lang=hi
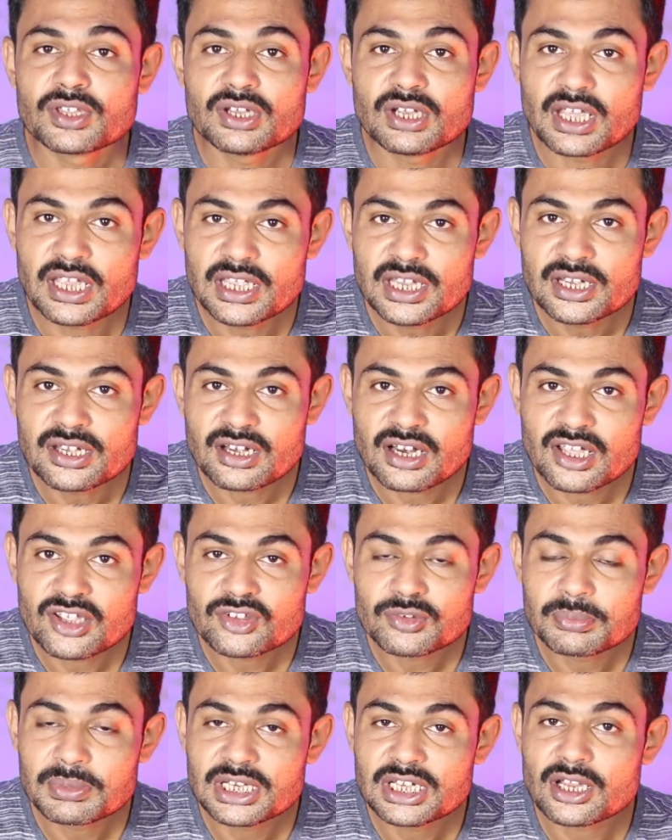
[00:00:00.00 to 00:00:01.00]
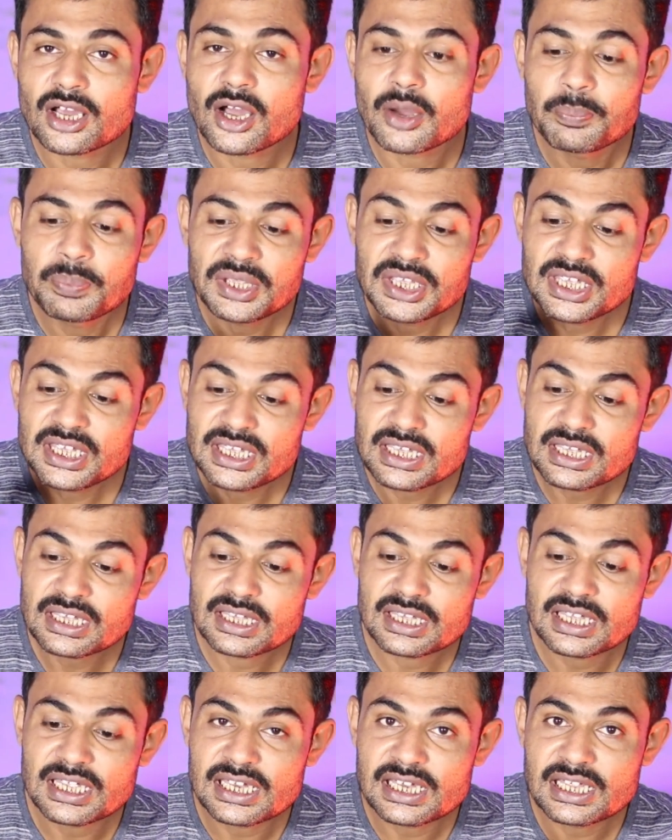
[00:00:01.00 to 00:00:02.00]
नहीं ट्रांसमिट अभी
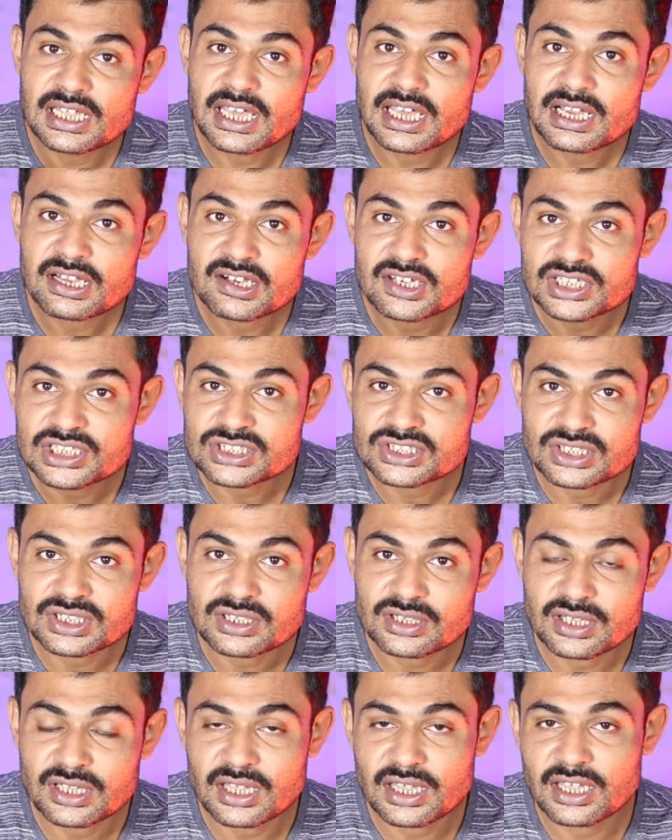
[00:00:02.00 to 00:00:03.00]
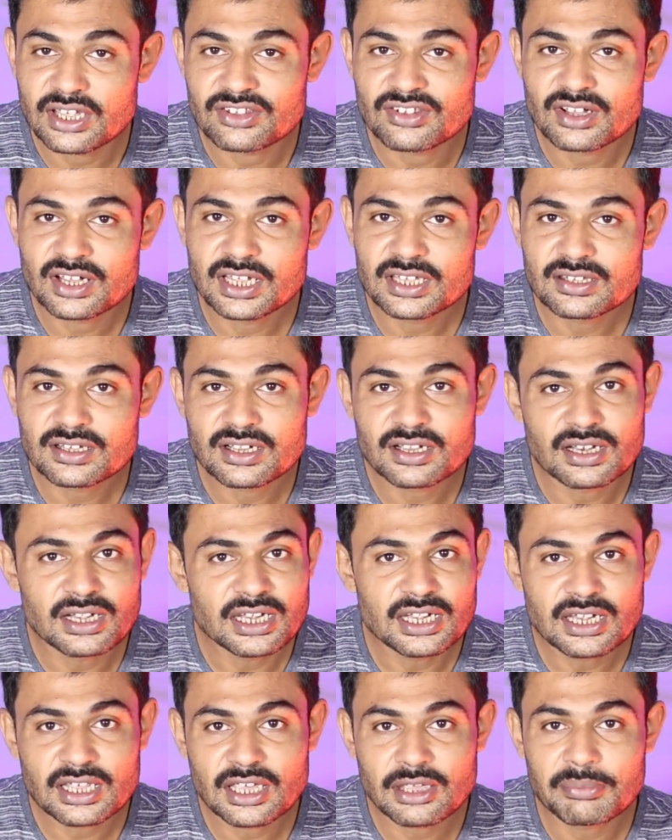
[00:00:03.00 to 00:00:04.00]
के लिए कर सकते हैं जहां तक
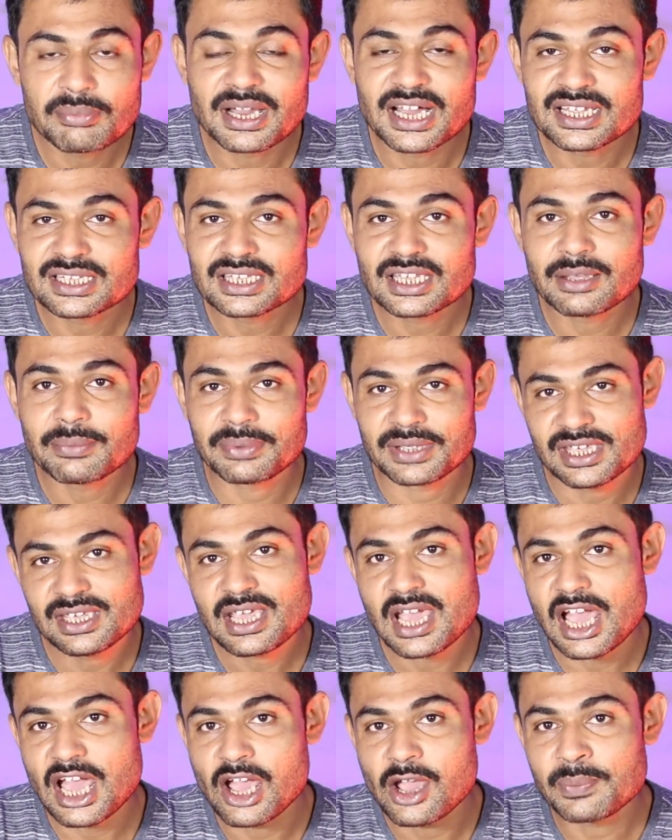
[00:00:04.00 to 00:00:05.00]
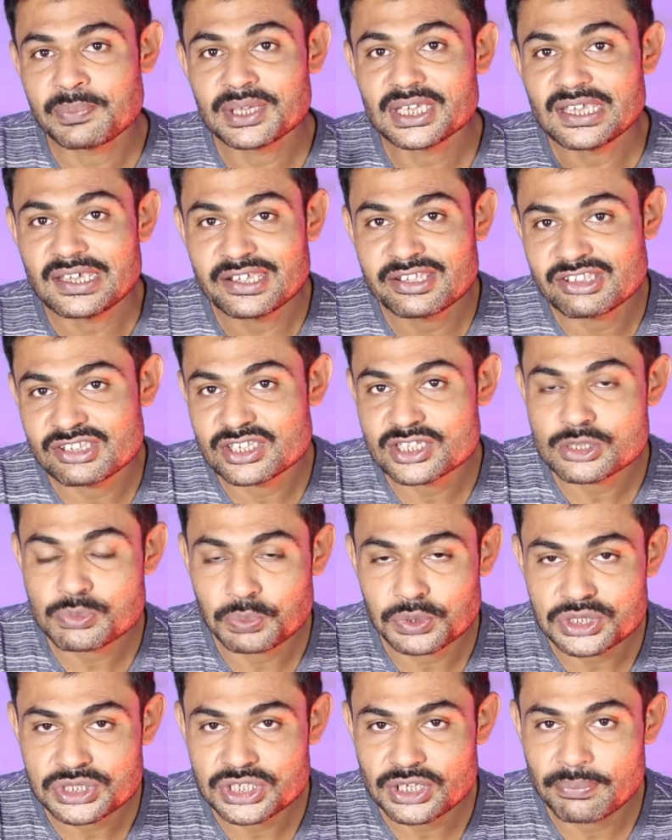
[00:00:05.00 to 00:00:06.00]
ग्रिड की बात है भैया अभी ये चीज़
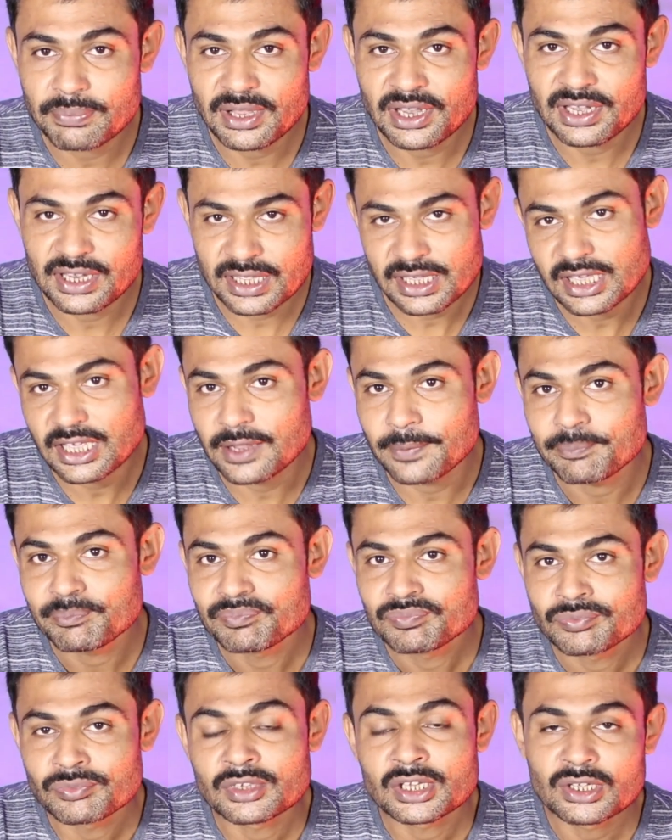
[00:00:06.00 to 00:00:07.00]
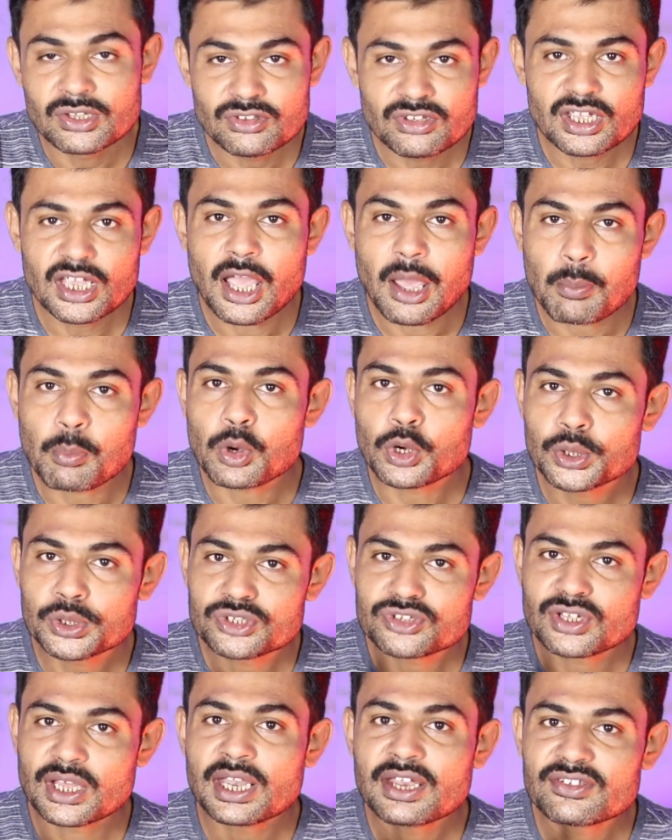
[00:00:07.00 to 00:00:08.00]
पॉसिबल नहीं है जी हाँ
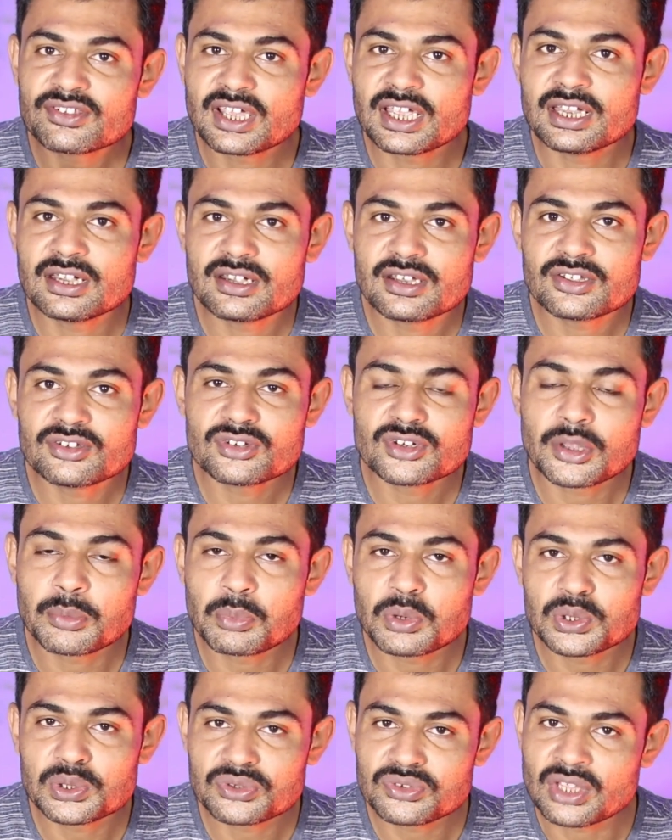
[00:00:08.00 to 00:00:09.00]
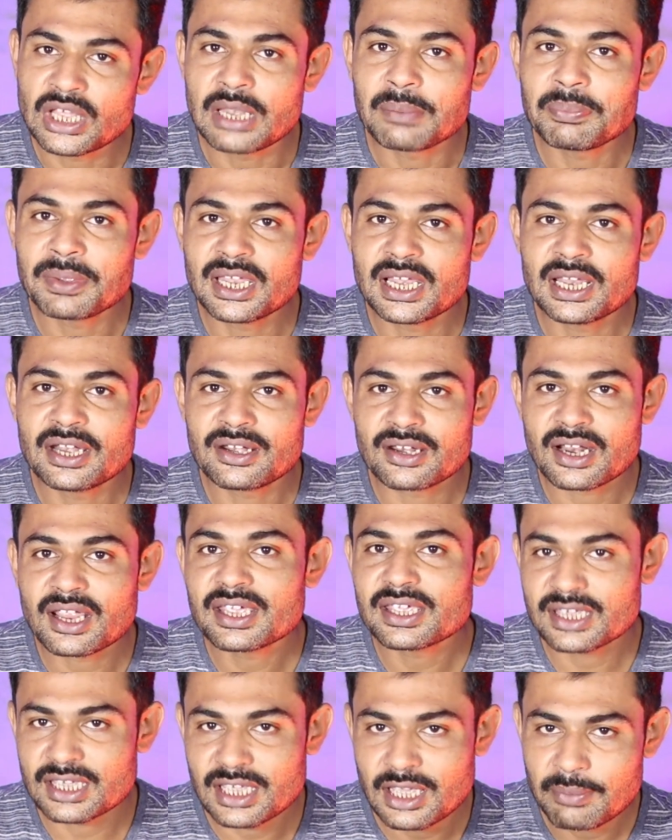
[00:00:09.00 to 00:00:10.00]
बहुत सारे साइंटिस्ट ने बहुत साल पहले
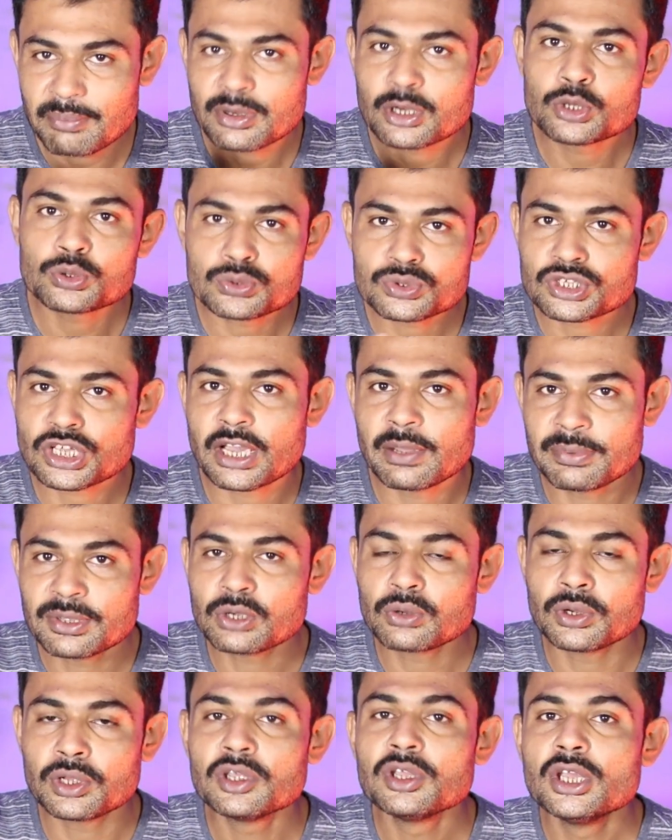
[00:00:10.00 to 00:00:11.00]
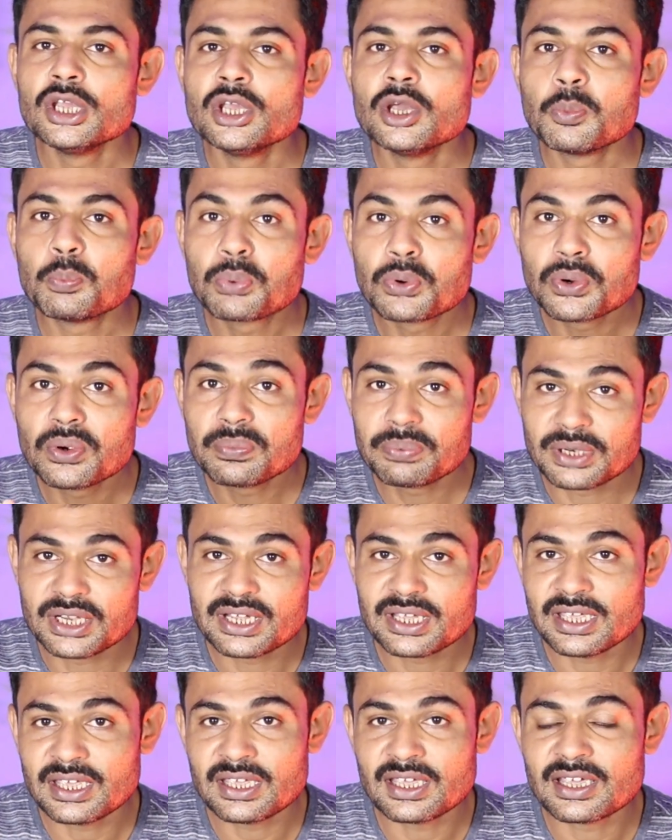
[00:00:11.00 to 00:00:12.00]
ट्राई किया मगर उसका भी कोई प्रूफ
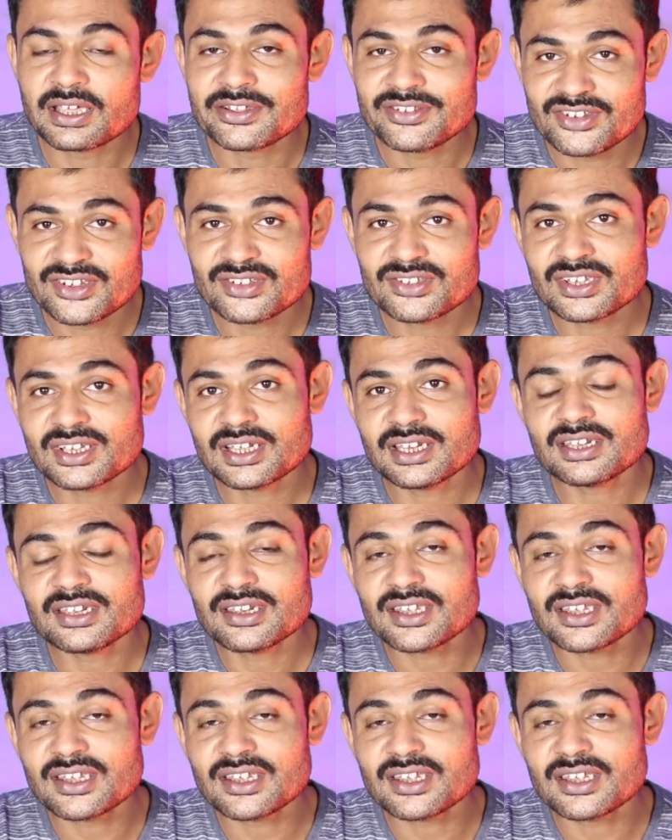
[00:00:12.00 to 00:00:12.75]
नहीं है जैसे कि